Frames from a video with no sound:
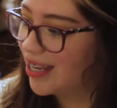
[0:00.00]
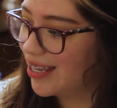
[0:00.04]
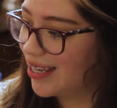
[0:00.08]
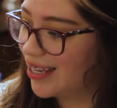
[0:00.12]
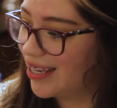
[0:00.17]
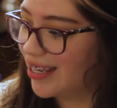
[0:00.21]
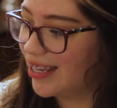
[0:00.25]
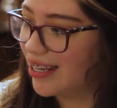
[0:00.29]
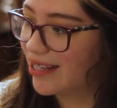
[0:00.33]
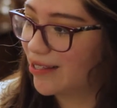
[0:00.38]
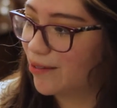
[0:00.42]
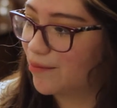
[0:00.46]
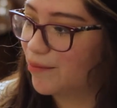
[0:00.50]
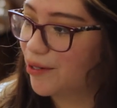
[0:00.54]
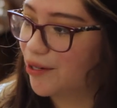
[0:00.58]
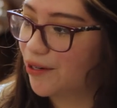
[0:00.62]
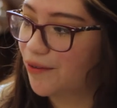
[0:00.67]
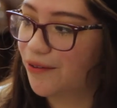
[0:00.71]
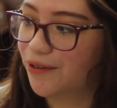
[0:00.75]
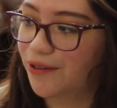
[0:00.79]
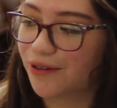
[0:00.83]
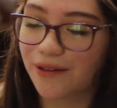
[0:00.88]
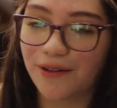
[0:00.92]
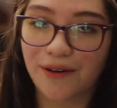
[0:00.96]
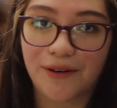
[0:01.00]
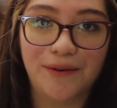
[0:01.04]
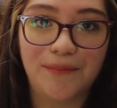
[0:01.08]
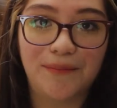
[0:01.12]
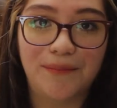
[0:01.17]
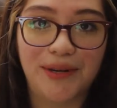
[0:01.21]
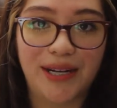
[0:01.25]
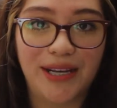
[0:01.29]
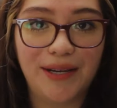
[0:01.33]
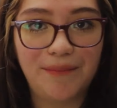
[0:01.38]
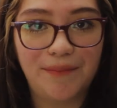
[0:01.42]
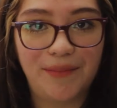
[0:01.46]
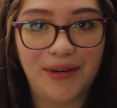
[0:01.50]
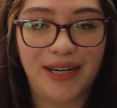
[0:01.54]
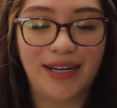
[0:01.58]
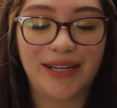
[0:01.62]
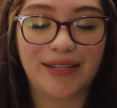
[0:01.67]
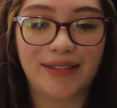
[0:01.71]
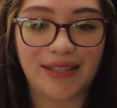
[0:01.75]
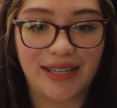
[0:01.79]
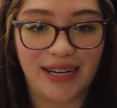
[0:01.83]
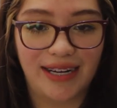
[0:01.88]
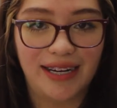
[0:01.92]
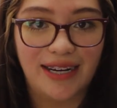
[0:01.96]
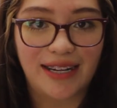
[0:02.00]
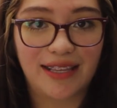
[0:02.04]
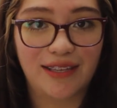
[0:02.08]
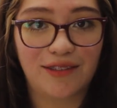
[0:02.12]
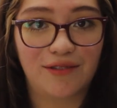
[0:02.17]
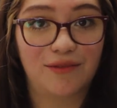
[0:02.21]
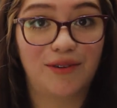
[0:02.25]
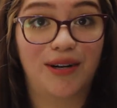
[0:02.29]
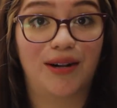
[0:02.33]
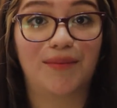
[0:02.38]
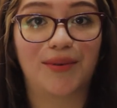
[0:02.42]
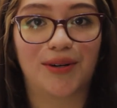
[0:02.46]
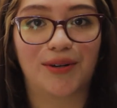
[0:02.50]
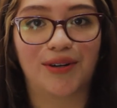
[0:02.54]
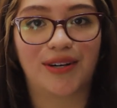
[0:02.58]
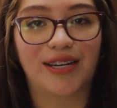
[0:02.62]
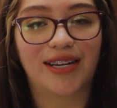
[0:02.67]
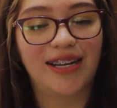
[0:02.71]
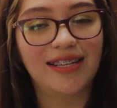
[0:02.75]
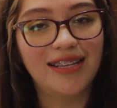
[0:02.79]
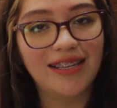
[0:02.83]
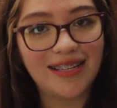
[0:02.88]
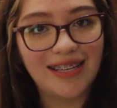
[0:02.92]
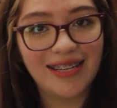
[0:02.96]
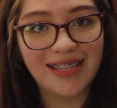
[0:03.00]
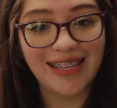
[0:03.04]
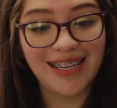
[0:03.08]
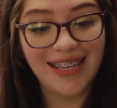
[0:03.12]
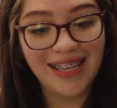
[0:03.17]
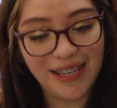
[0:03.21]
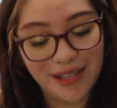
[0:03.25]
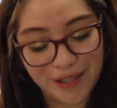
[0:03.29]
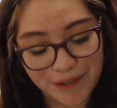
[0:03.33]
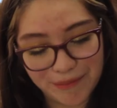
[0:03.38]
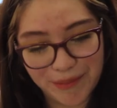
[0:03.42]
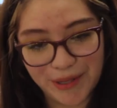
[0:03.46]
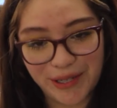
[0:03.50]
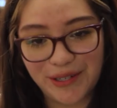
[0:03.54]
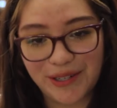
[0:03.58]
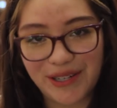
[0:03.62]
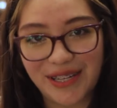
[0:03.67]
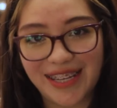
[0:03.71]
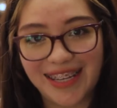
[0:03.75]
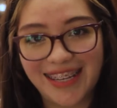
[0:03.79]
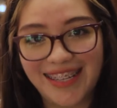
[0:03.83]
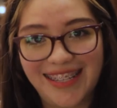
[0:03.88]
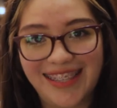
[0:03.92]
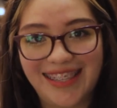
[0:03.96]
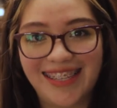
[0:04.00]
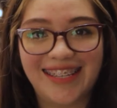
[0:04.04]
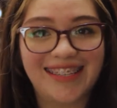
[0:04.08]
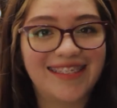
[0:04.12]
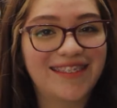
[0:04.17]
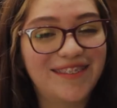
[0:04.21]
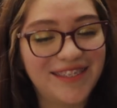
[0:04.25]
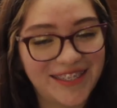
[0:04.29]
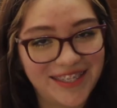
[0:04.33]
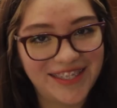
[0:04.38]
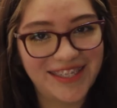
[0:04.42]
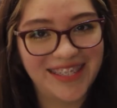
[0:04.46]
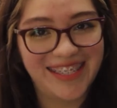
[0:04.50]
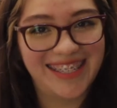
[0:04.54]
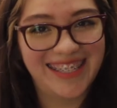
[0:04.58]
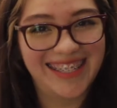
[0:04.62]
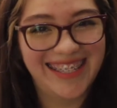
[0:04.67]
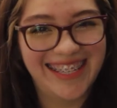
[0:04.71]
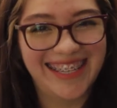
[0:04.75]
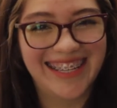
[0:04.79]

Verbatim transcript: Y este micrófono lo compré para traerles una mejor calidad y espero que les guste.